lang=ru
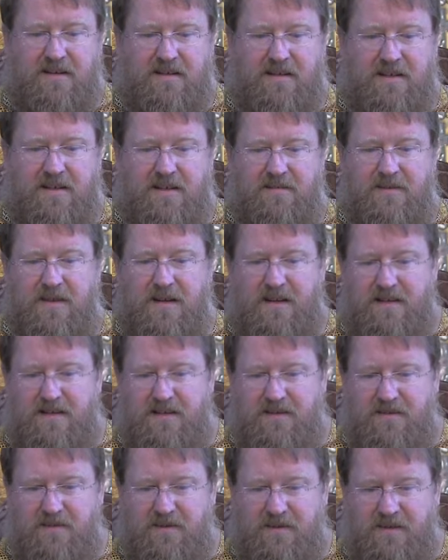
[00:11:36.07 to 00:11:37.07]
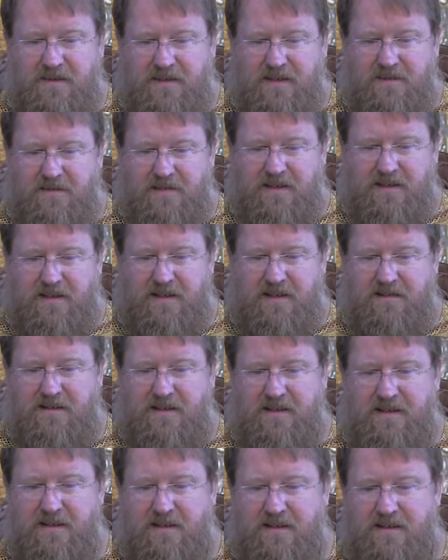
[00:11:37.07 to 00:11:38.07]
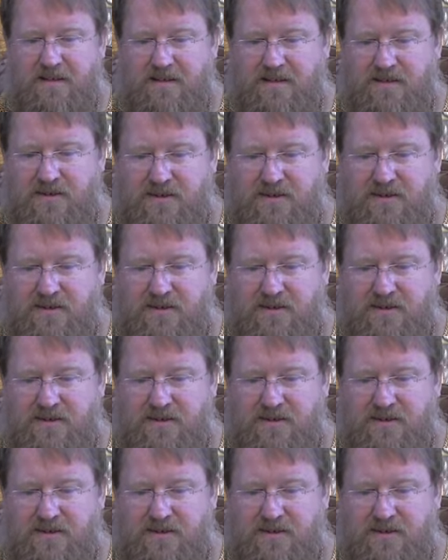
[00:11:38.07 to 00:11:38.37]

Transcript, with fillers: Для тебя это будет обыкновенное